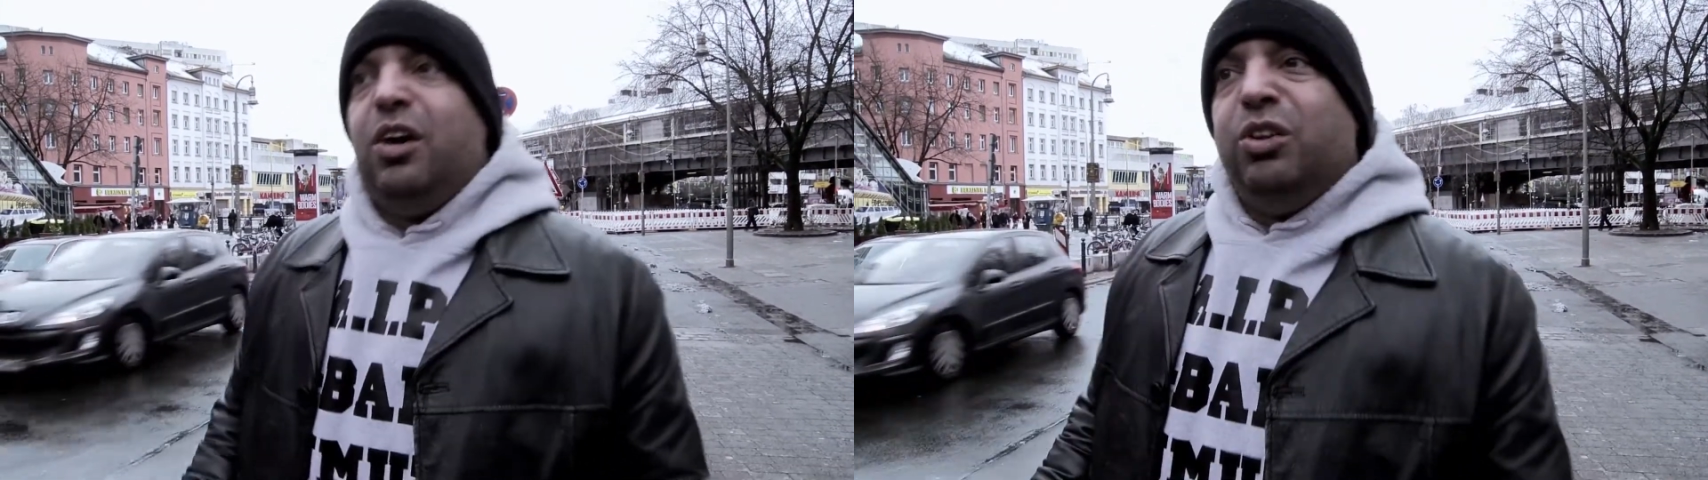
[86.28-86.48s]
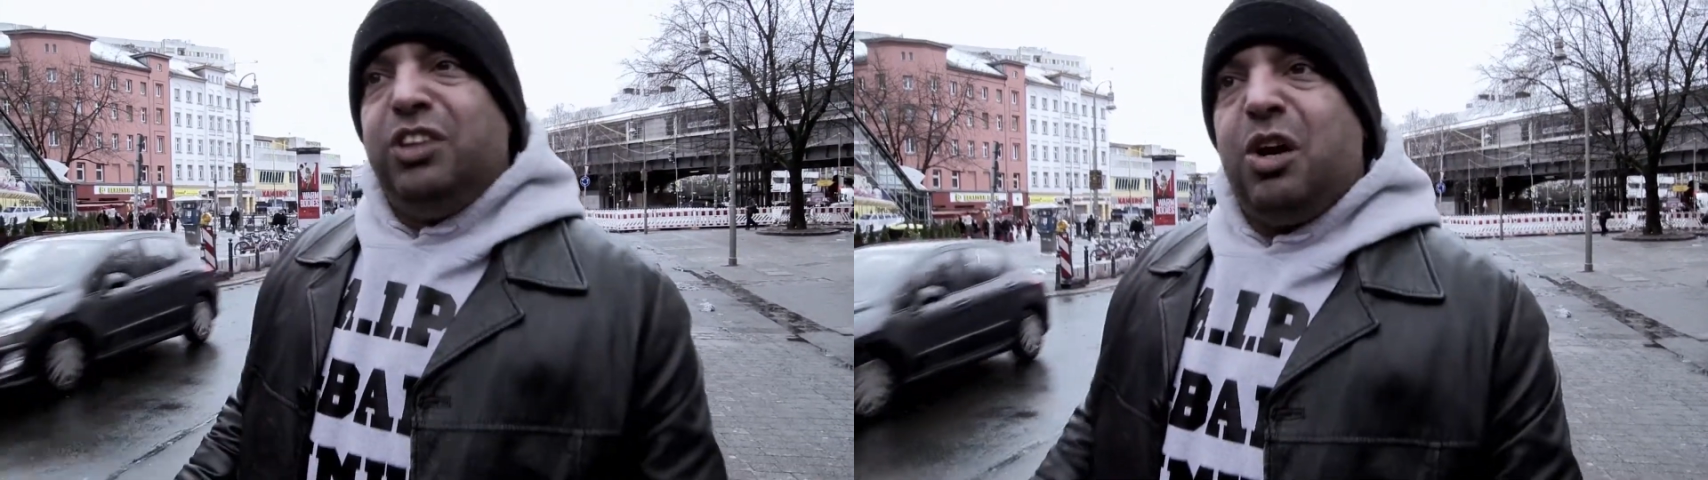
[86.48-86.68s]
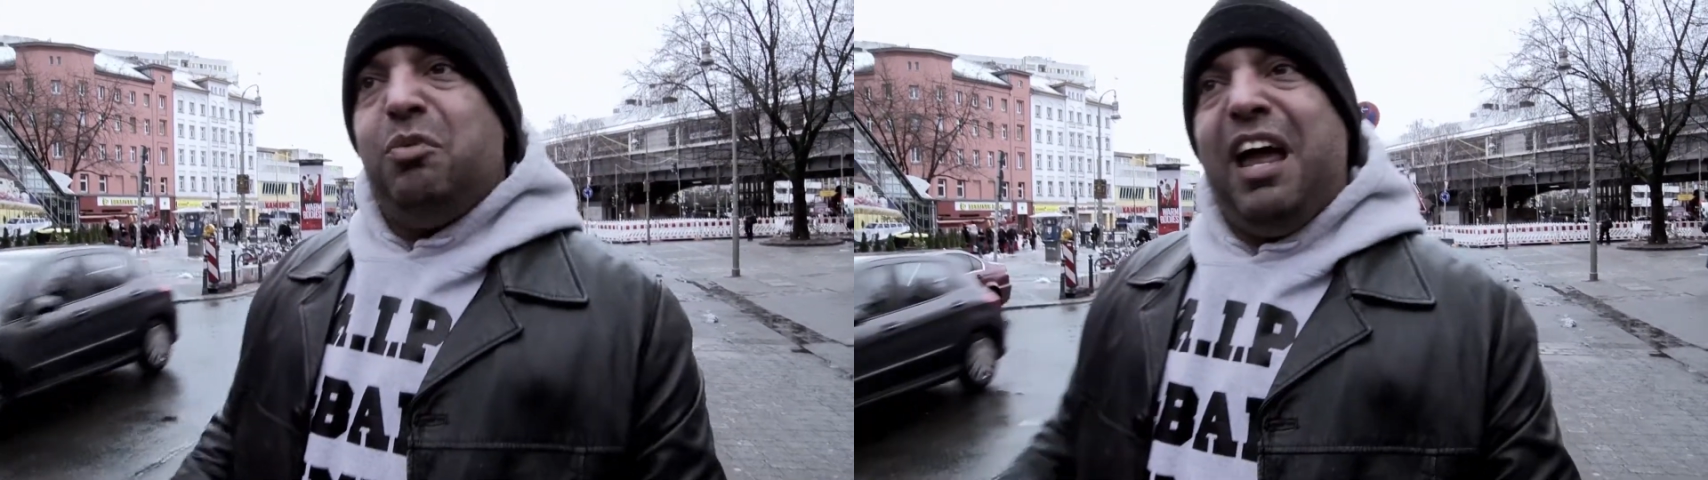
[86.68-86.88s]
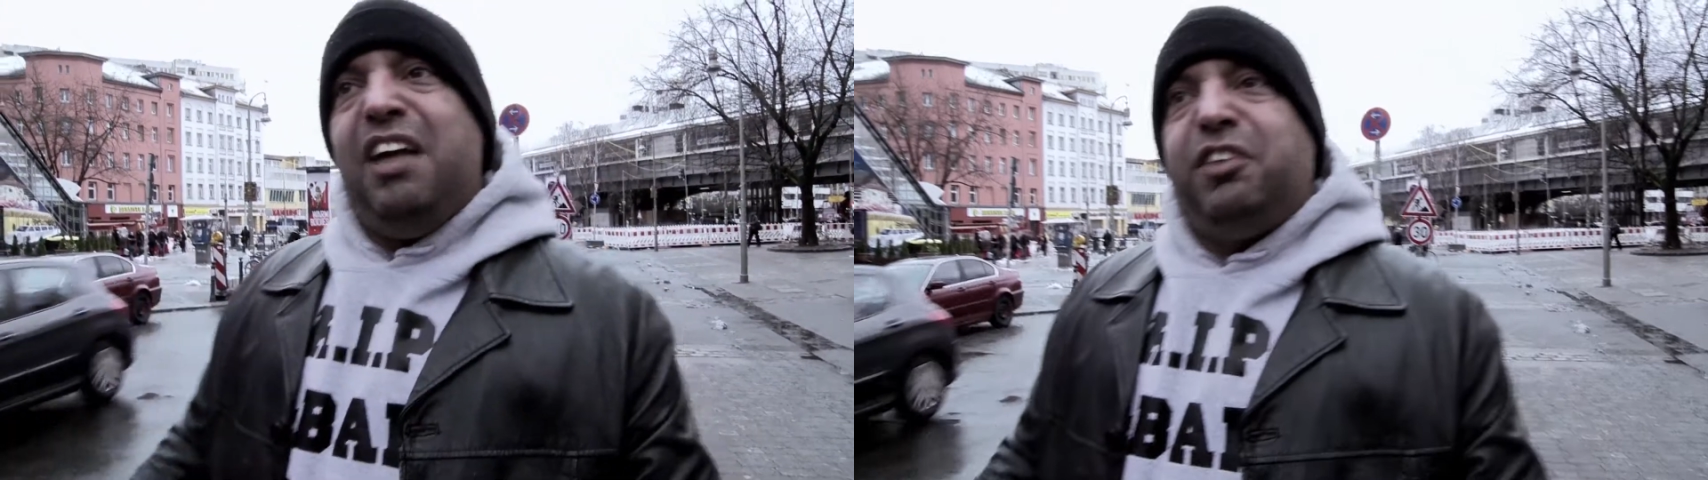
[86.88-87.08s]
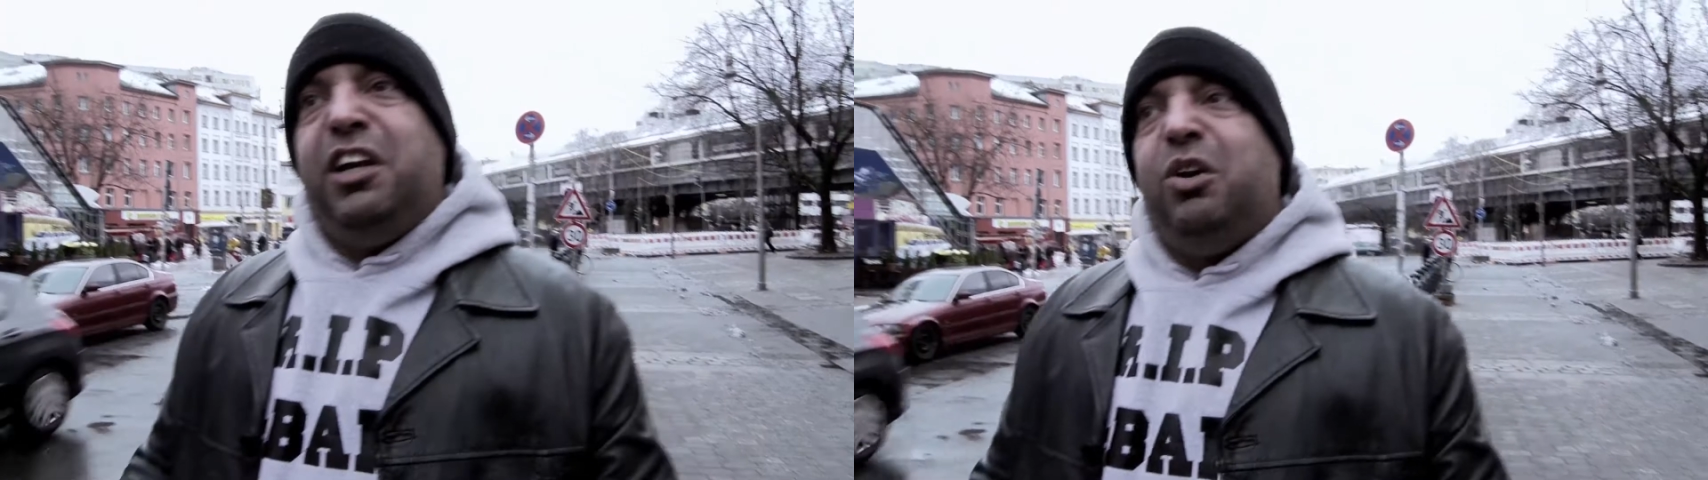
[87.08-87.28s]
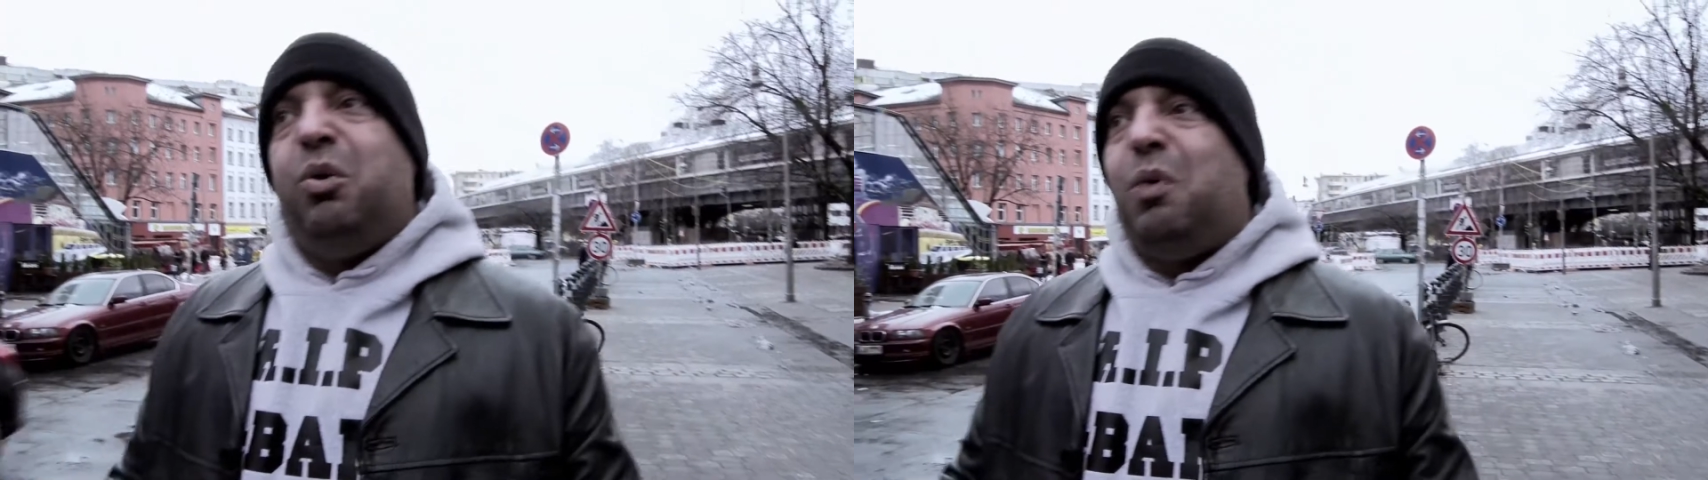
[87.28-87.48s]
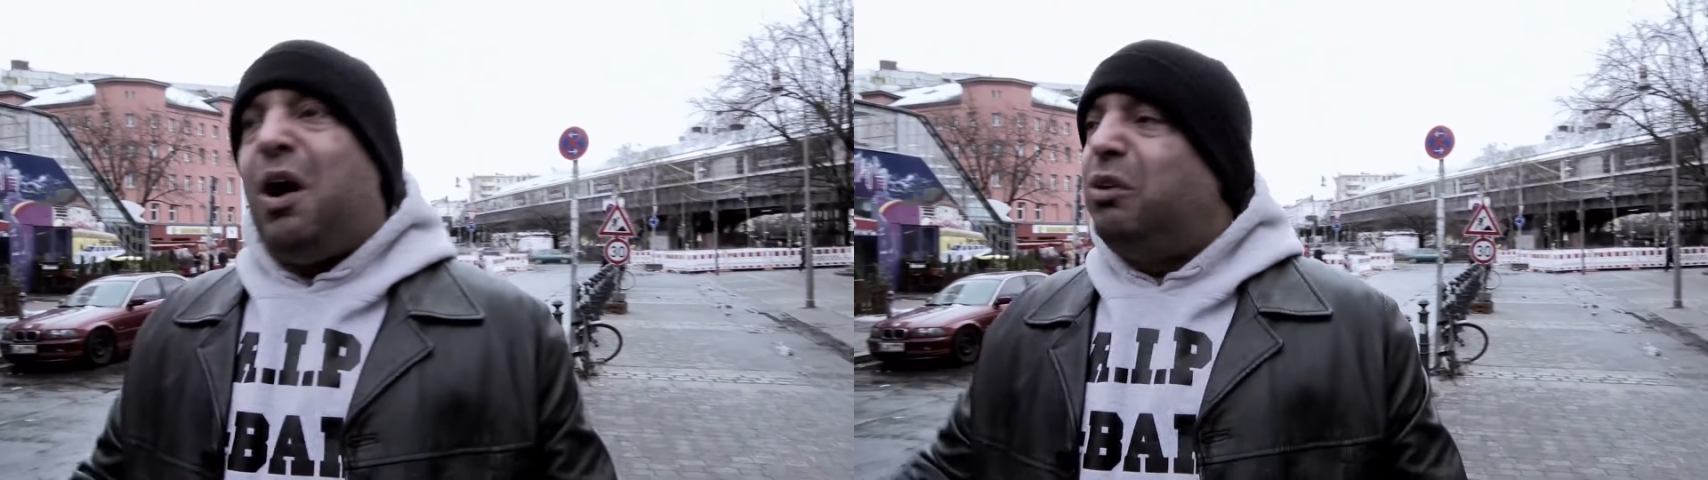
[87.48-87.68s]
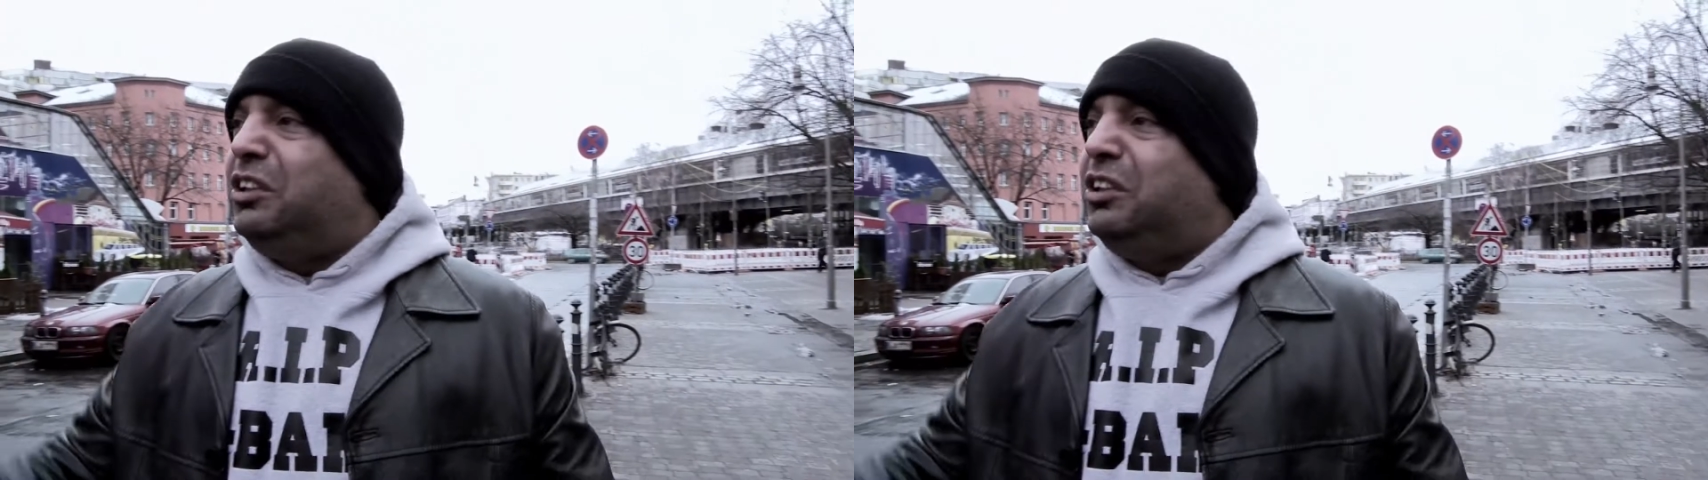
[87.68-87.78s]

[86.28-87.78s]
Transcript: Und darum 11 Kilo, wow,